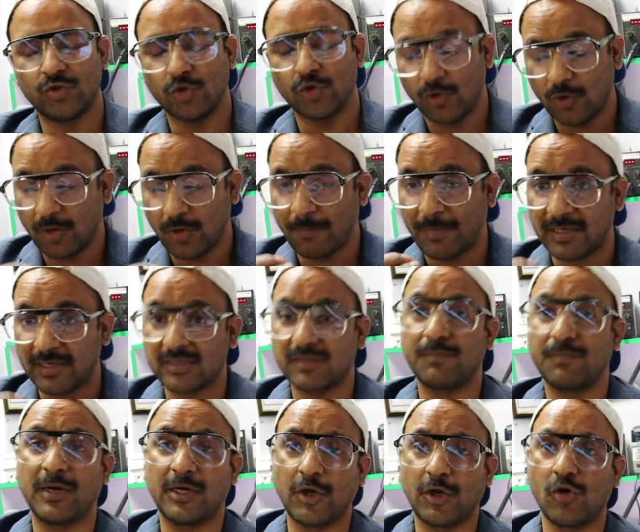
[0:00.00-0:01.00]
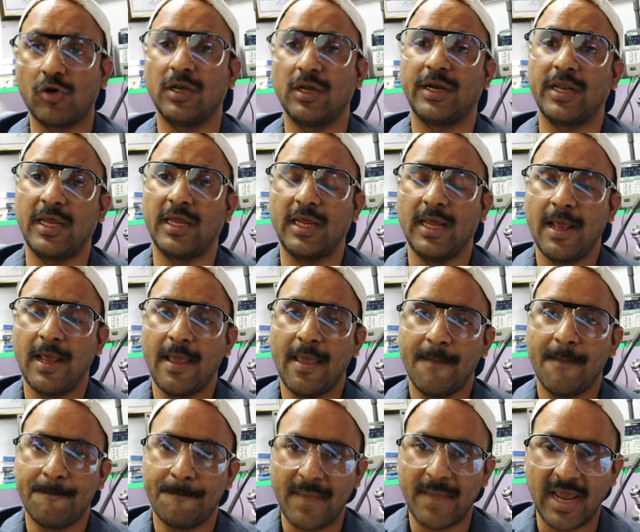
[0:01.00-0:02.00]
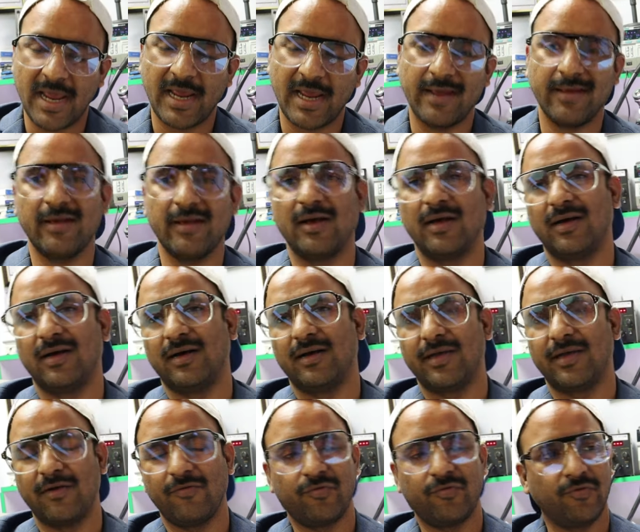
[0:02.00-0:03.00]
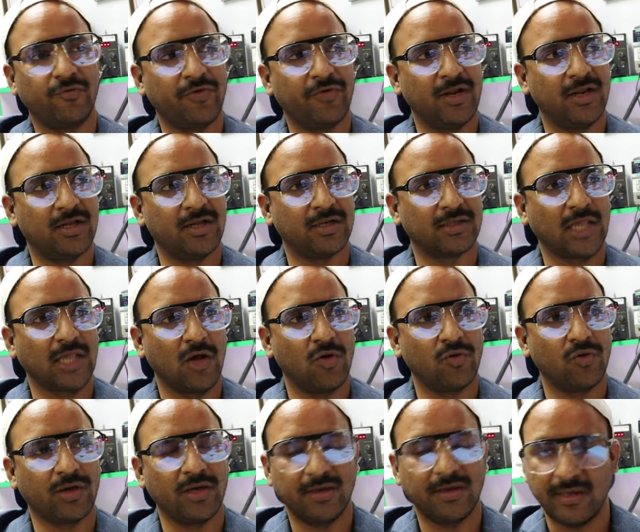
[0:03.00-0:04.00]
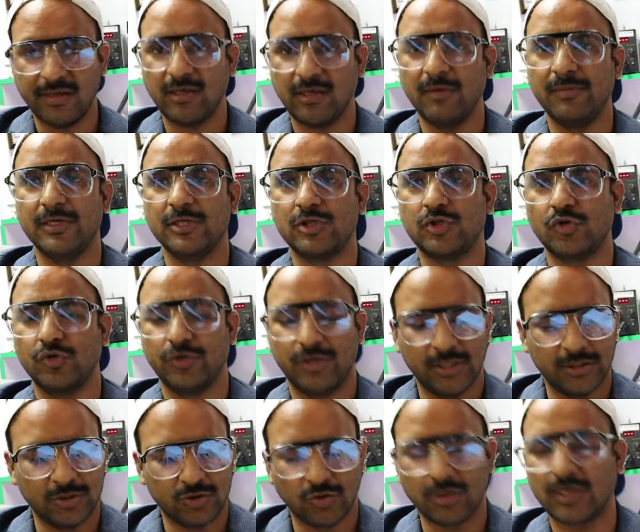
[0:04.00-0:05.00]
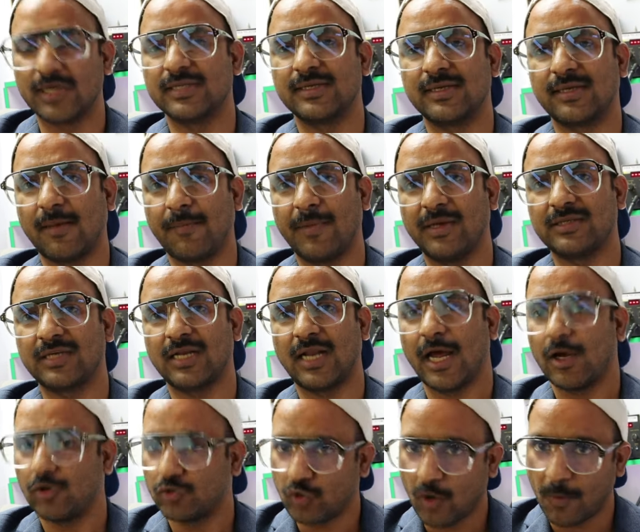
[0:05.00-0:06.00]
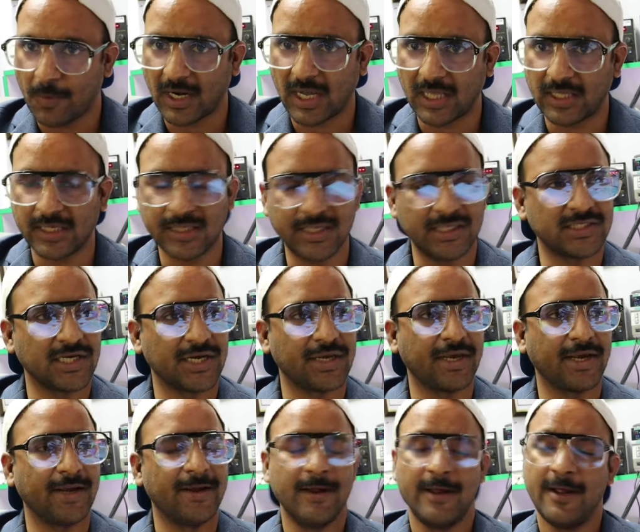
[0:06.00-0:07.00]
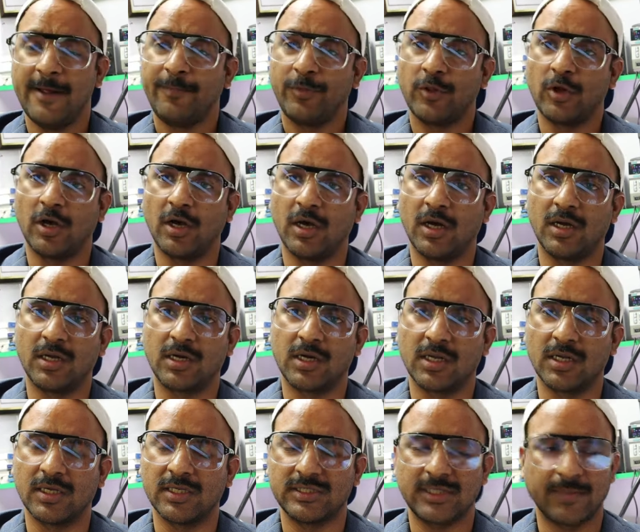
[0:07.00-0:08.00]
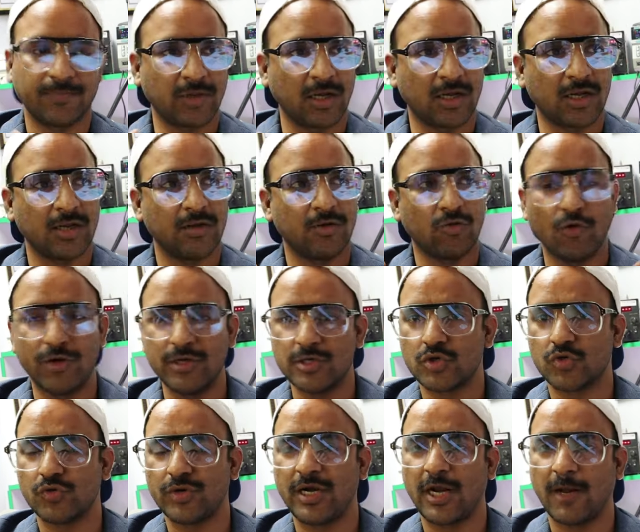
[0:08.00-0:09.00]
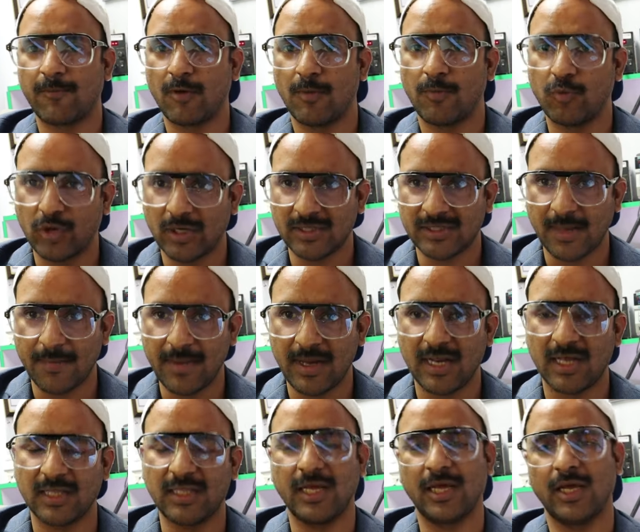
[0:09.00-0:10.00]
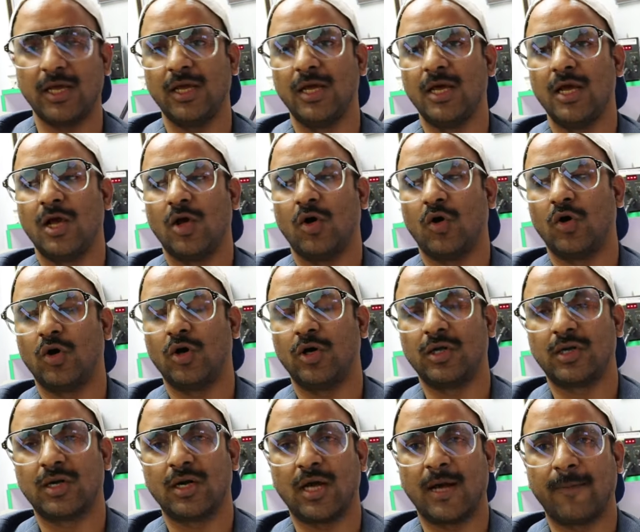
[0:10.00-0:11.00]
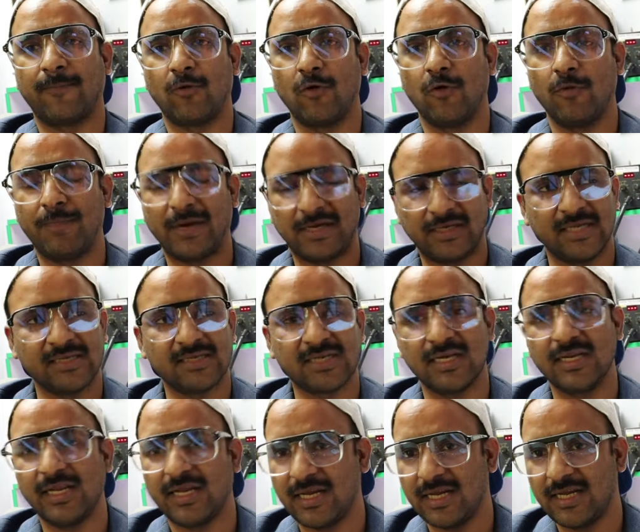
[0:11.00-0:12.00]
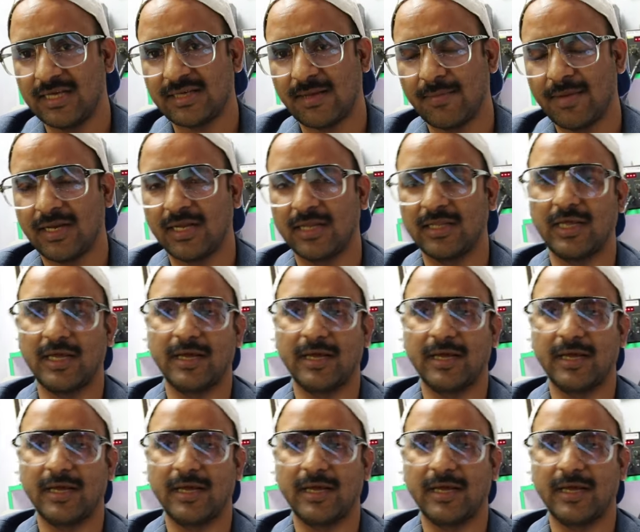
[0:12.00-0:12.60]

जो पर्टिकुलरली मैं ये फील करता हूँ कि किसी भी स्टूडेंट जो कर्जे से पैसा लाए उसको पढ़ाना नहीं चाहिए और जब तक कोई स्टूडेंट आपको पूरा समय ना दे और आपको प्रैक्टिस करने के लिए समय ना